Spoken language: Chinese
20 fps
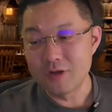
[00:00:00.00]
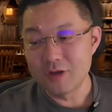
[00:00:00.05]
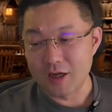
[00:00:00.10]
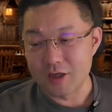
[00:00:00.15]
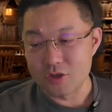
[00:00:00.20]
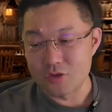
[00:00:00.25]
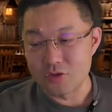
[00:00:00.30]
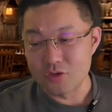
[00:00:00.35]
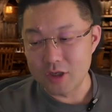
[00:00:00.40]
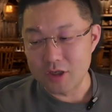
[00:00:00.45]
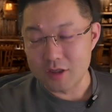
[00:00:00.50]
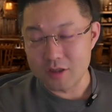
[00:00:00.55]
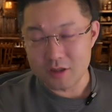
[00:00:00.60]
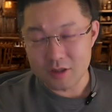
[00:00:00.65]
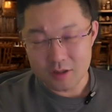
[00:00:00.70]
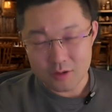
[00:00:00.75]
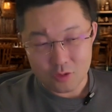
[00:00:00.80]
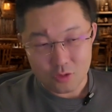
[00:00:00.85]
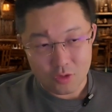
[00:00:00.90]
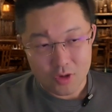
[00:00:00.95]
所以
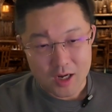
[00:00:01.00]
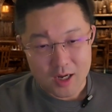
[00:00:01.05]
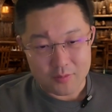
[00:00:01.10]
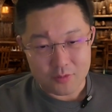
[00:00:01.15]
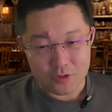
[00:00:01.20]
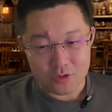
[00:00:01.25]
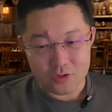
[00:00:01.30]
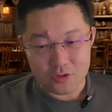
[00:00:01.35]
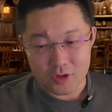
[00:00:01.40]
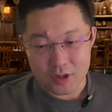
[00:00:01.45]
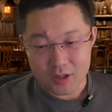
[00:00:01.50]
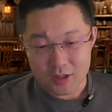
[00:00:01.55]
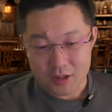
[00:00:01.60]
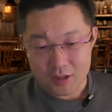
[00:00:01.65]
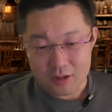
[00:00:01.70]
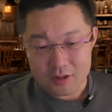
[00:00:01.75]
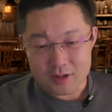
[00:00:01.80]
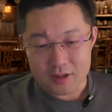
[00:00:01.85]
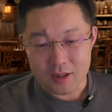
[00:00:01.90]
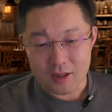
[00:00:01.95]
你国外，比如说一
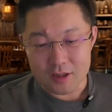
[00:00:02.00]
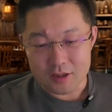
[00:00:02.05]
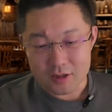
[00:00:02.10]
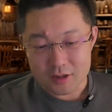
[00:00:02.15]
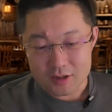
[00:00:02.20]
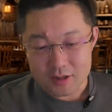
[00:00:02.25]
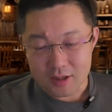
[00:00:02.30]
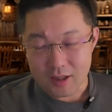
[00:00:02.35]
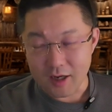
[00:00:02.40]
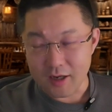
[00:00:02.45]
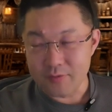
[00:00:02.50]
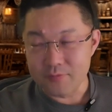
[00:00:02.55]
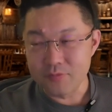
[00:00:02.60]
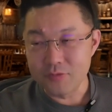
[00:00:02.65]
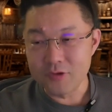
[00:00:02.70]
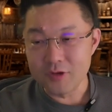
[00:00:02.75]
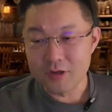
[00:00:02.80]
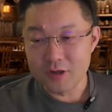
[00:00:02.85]
更新了升级了。